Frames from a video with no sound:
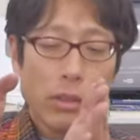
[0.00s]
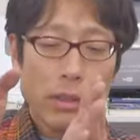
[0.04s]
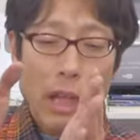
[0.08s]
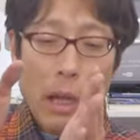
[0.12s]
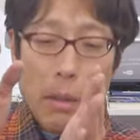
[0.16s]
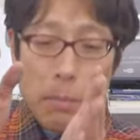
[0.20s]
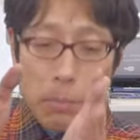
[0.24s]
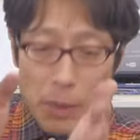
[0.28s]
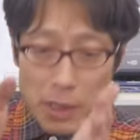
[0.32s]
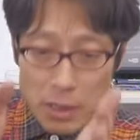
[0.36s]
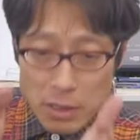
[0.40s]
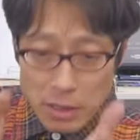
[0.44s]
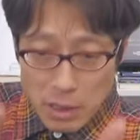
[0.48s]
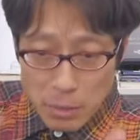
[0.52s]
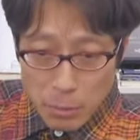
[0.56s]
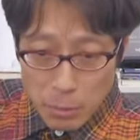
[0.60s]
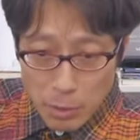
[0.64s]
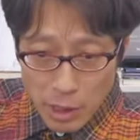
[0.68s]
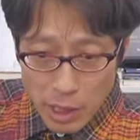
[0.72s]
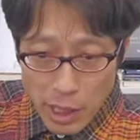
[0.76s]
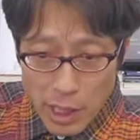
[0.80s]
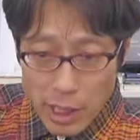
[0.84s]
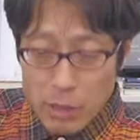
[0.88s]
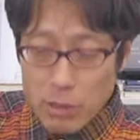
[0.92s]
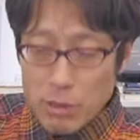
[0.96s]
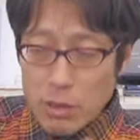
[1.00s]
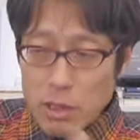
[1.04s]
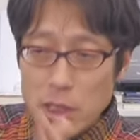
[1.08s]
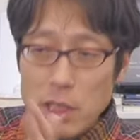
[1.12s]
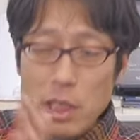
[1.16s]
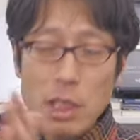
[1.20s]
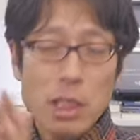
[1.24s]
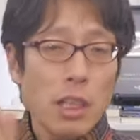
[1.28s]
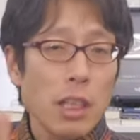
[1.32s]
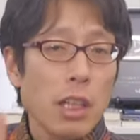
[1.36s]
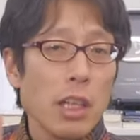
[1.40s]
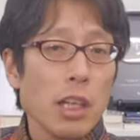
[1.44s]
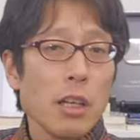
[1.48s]
単発でも買える
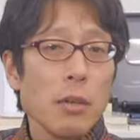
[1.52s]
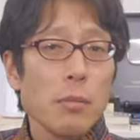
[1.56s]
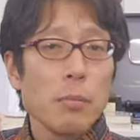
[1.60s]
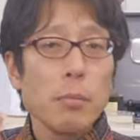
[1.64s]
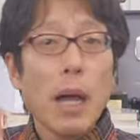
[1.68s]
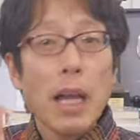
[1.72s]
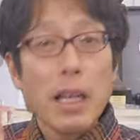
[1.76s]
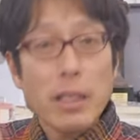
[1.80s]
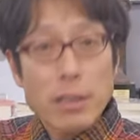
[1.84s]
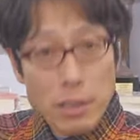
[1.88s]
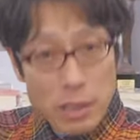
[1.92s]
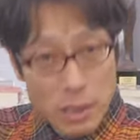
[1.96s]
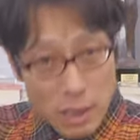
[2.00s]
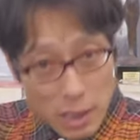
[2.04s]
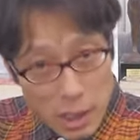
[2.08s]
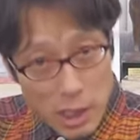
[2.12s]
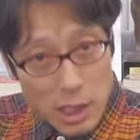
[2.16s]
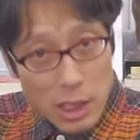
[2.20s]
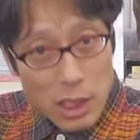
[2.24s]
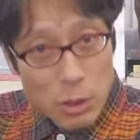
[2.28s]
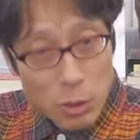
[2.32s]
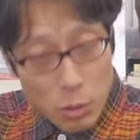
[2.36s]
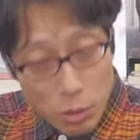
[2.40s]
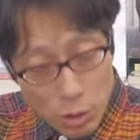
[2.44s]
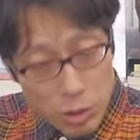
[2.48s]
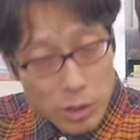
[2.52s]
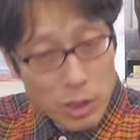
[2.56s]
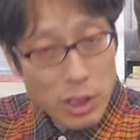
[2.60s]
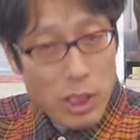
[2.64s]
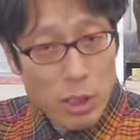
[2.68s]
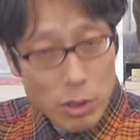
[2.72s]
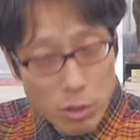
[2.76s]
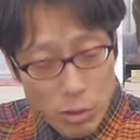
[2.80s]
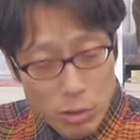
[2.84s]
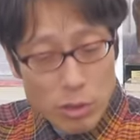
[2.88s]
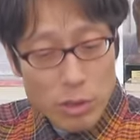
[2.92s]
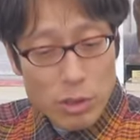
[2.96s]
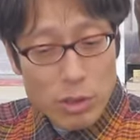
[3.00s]
し毎月送っ
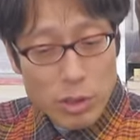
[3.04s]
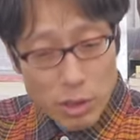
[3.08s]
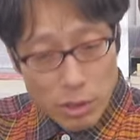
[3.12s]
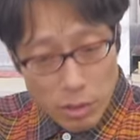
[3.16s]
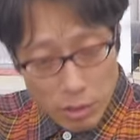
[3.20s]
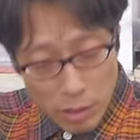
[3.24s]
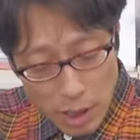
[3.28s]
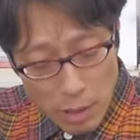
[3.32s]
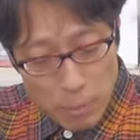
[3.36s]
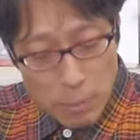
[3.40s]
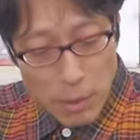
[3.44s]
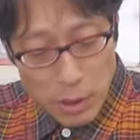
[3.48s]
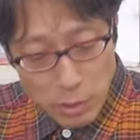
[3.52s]
てくるっていうね、